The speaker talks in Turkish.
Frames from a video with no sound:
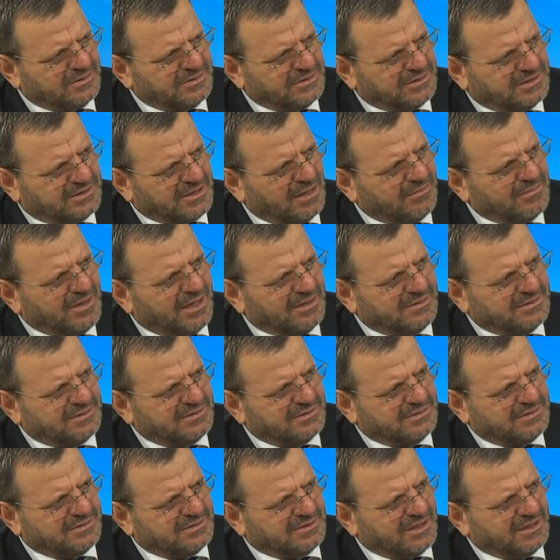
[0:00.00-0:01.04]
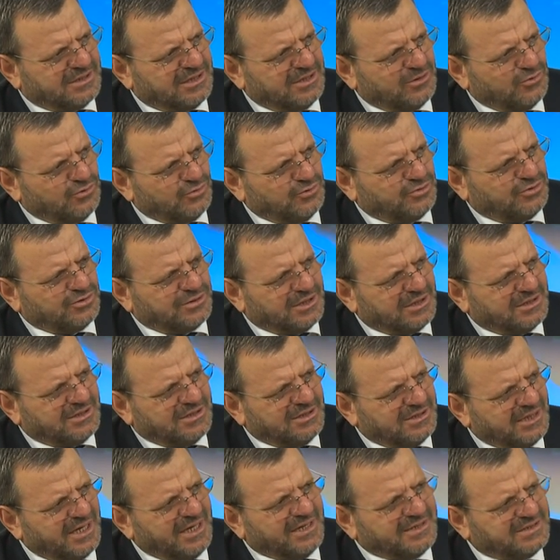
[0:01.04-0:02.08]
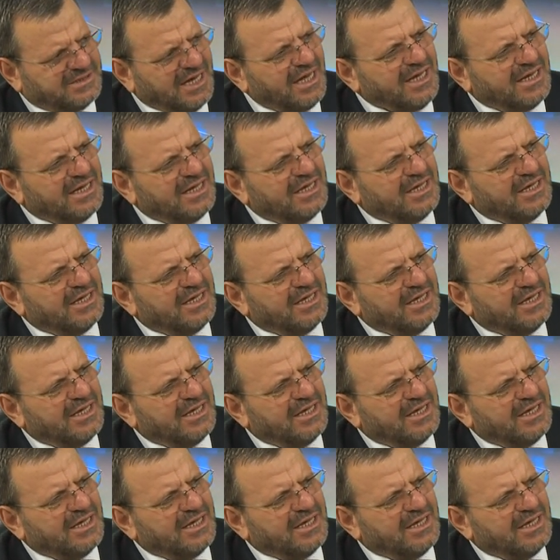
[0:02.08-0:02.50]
zamandaki ücreti neyse